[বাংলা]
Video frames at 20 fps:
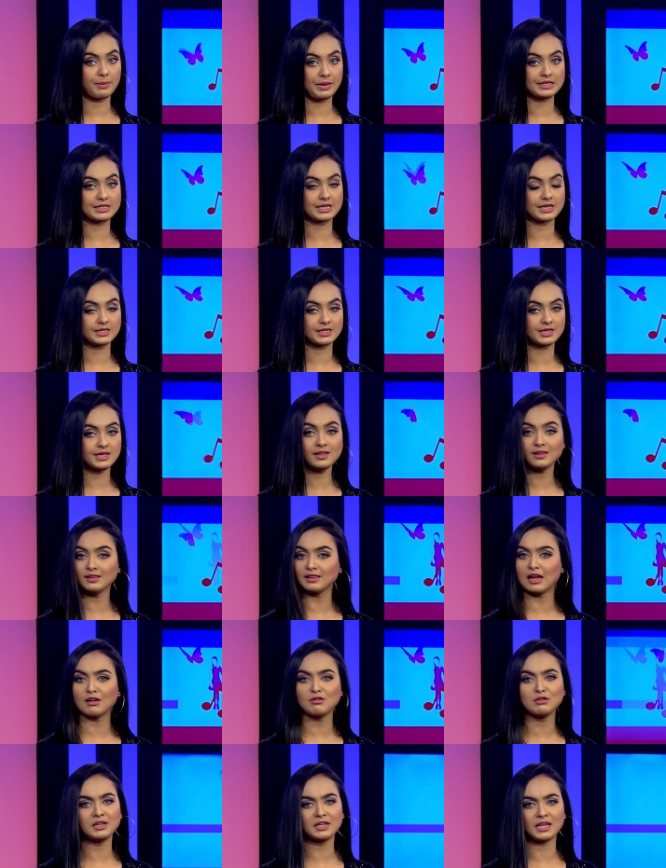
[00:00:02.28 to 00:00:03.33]
মেজাজে
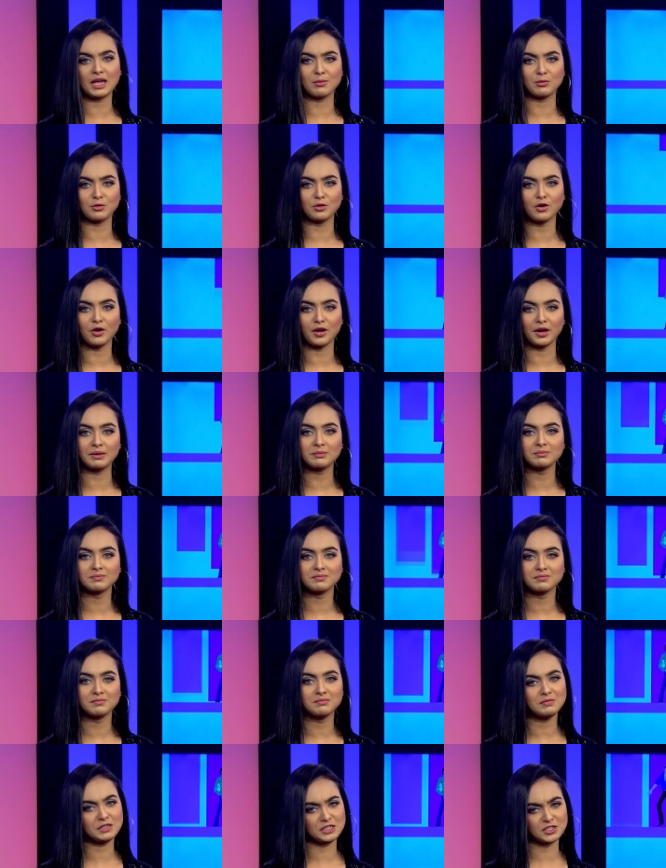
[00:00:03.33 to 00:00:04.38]
তাহলে কেমন হয়
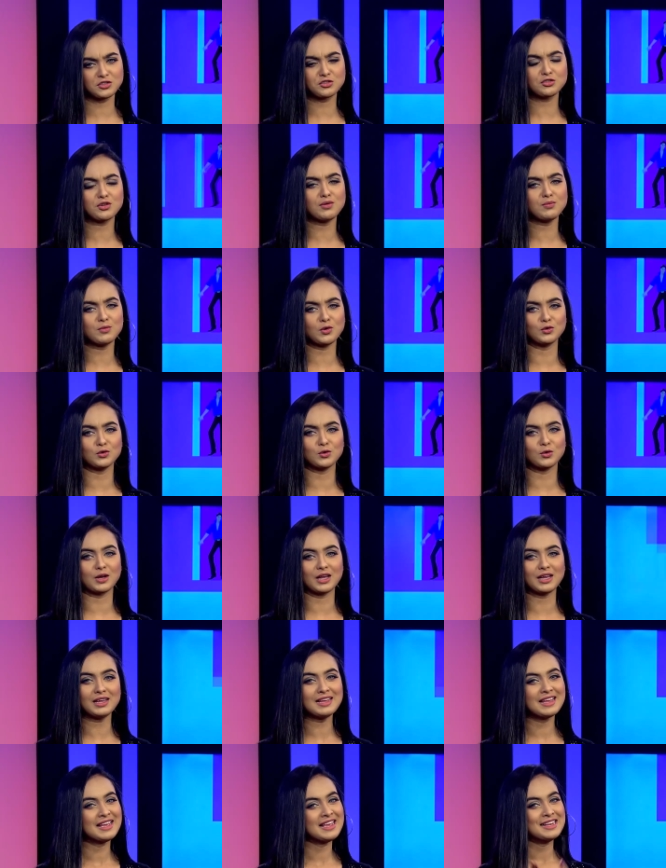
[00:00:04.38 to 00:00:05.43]
নিশ্চয়ই মন্দ না
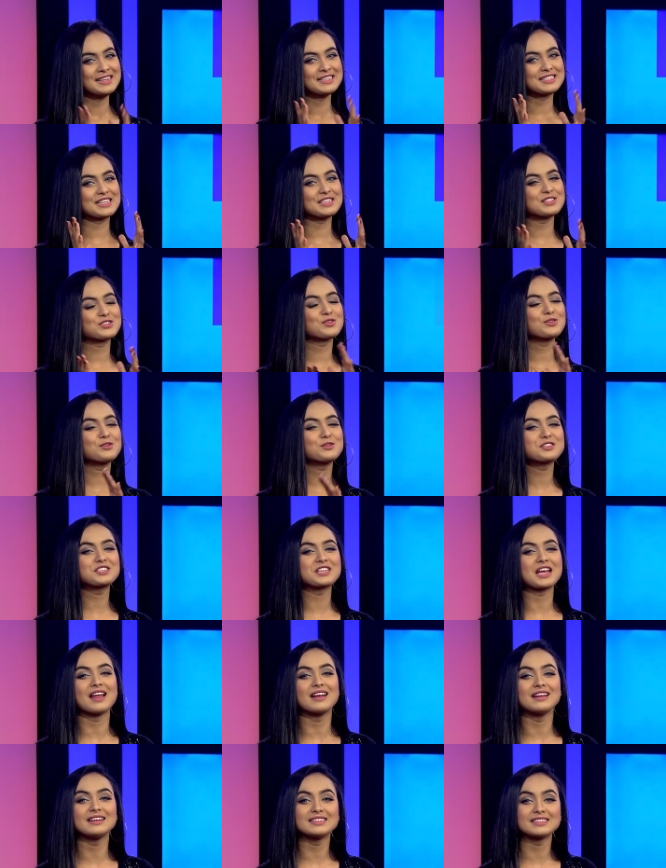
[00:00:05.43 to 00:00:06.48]
সেজন্য
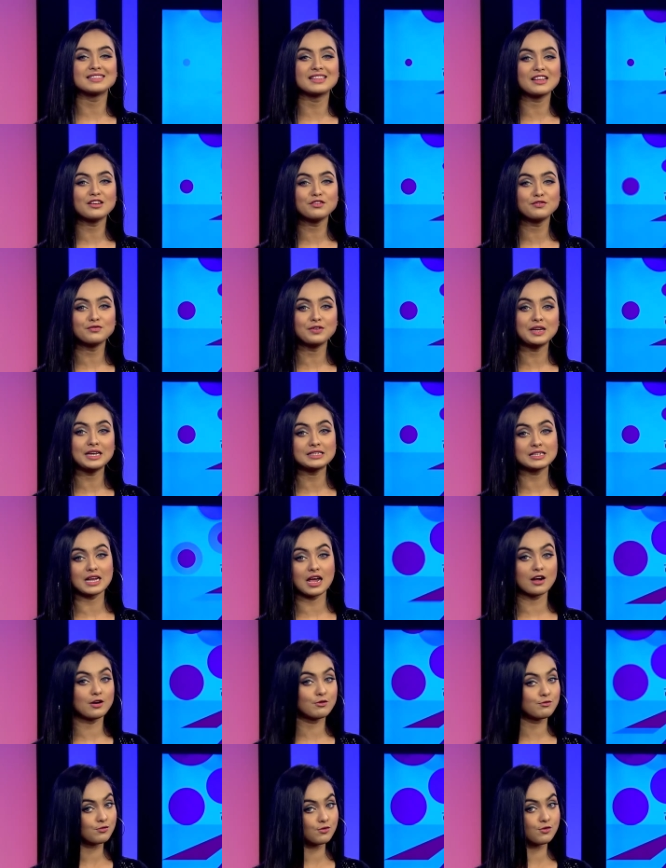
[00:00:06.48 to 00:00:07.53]
সারাটা দিন ফিট আর
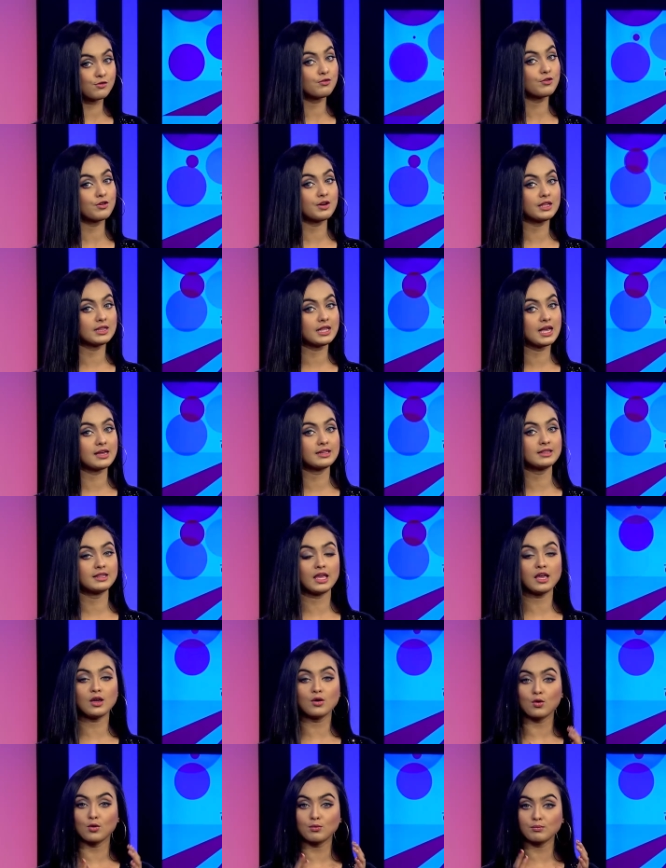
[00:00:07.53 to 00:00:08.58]
ফুরফুরে থাকতে
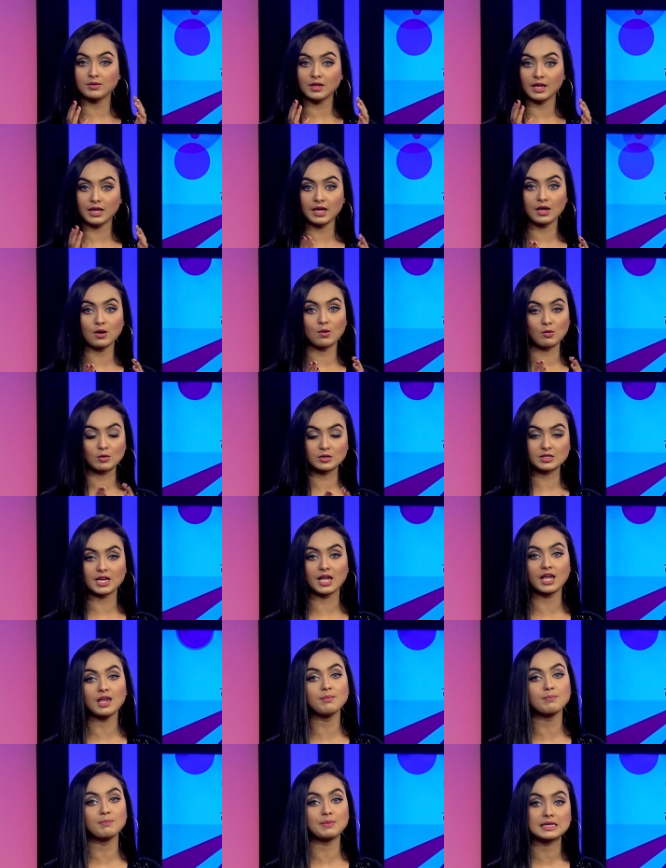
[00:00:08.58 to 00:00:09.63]
ঘুম থেকে উঠেই
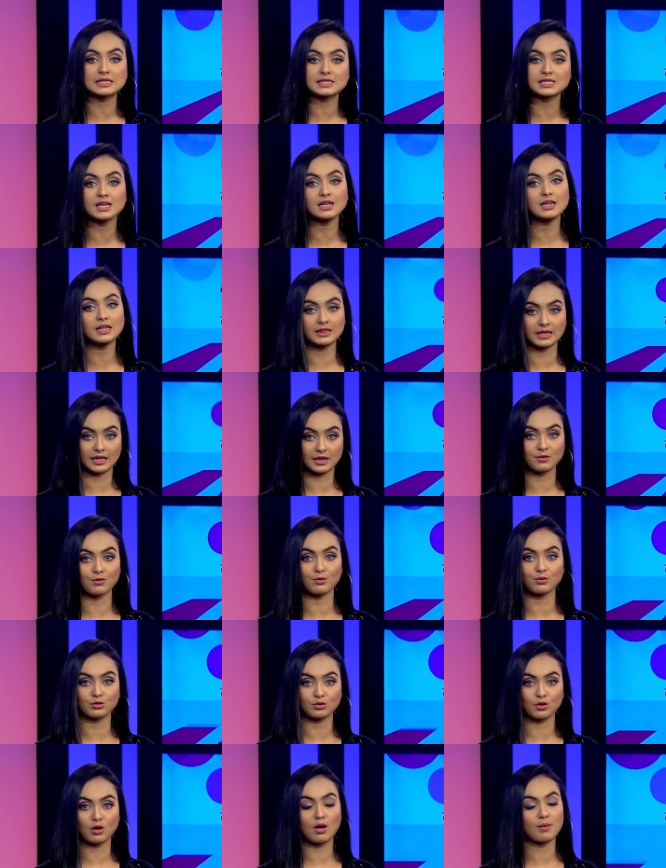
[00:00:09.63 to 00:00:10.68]
বিছানাতেই
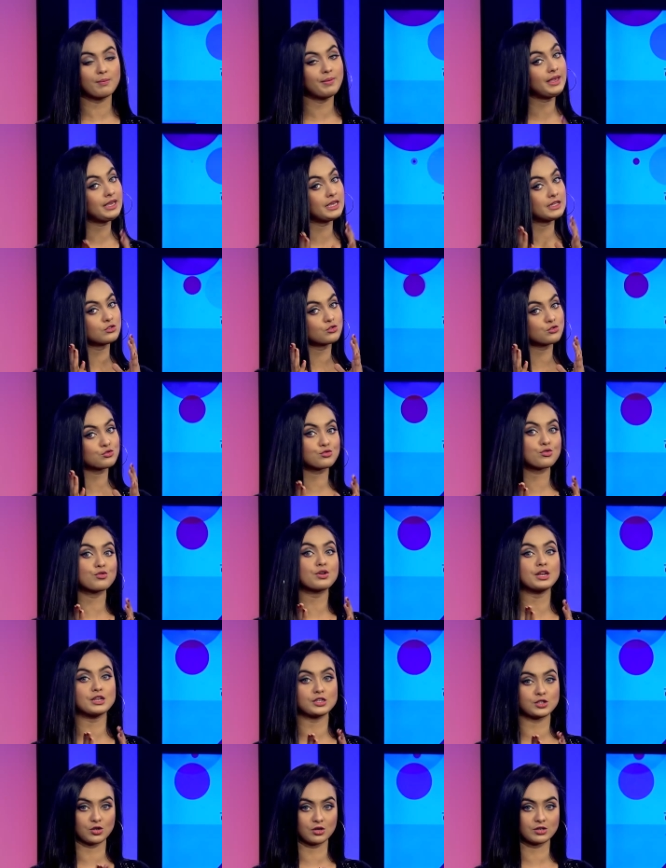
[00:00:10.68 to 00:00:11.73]
করতে হবে কিছু
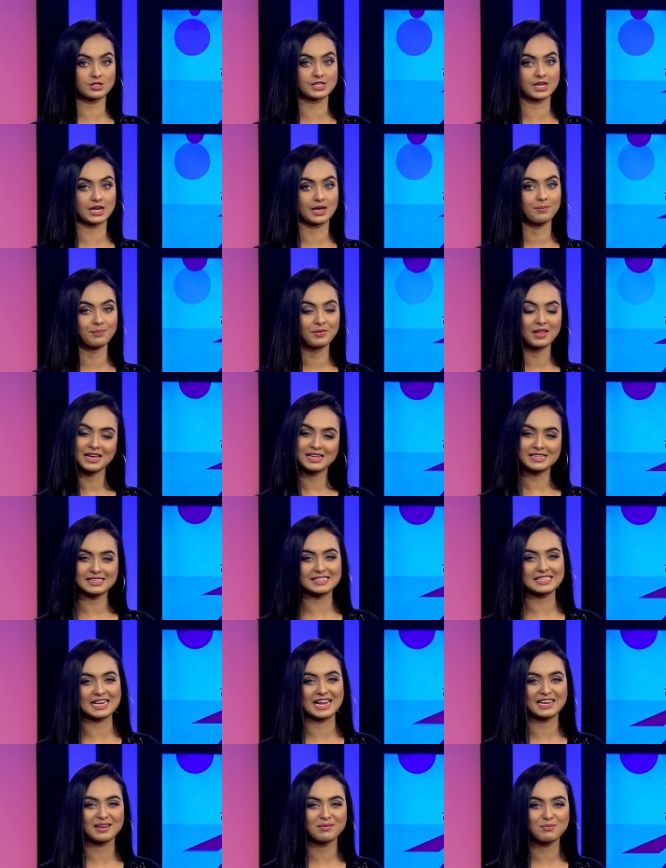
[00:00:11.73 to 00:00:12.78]
শরীর চর্চা
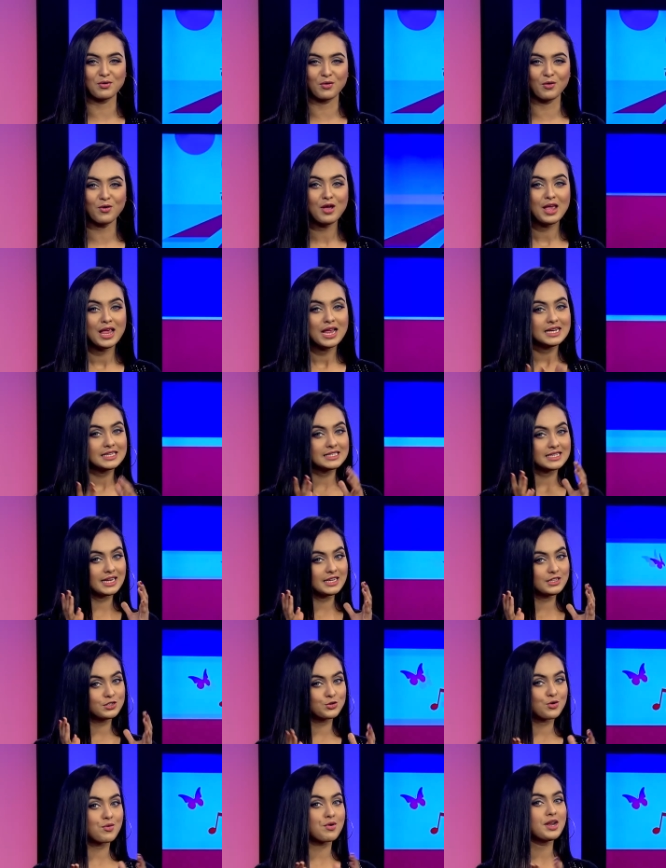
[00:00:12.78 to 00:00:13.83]
জানাবো সেই
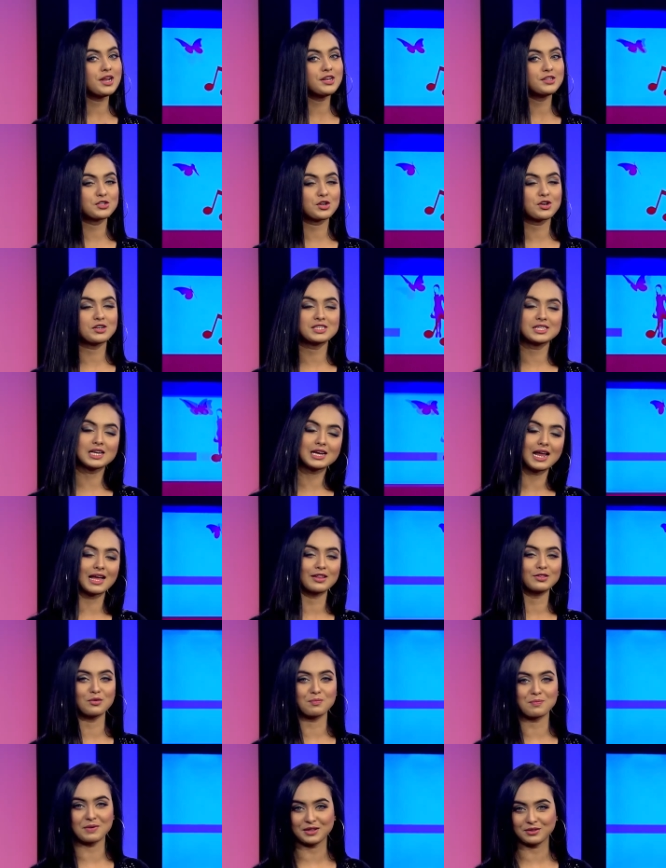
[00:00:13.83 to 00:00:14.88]
শরীর চর্চার
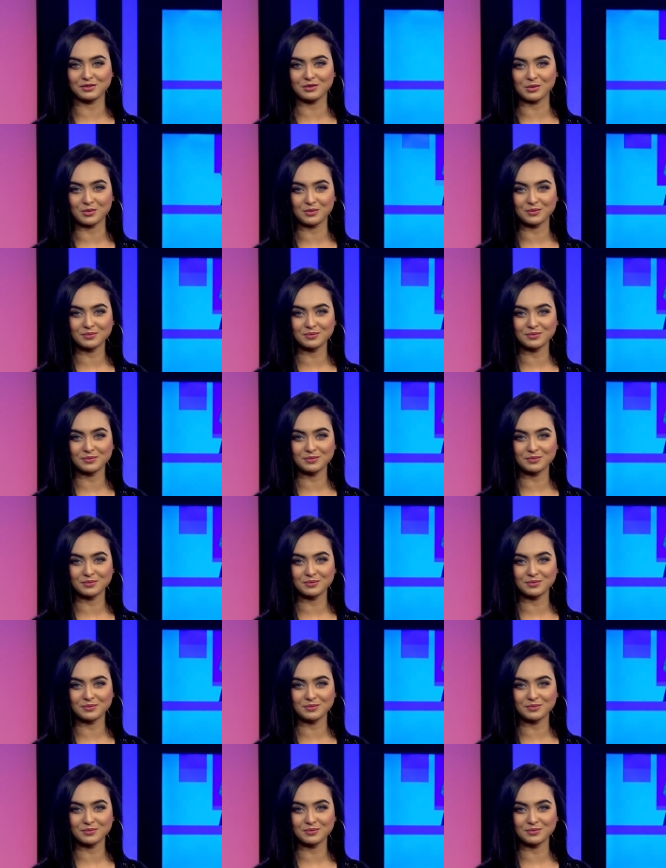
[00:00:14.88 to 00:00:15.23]
আদ্যপান্ত